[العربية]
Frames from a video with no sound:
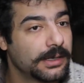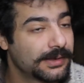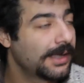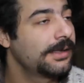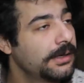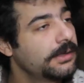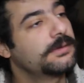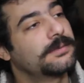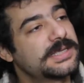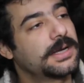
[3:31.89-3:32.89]
تخيلي انه
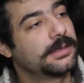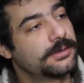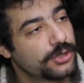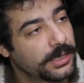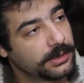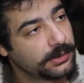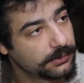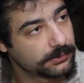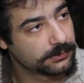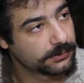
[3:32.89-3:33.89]
المسرح التجاري
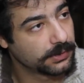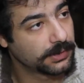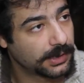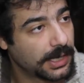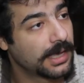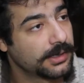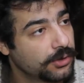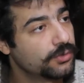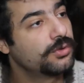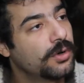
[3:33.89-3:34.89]
كان
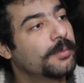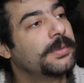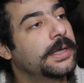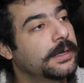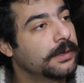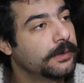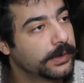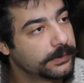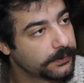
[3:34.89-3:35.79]
يكون كومبلي كل الوقت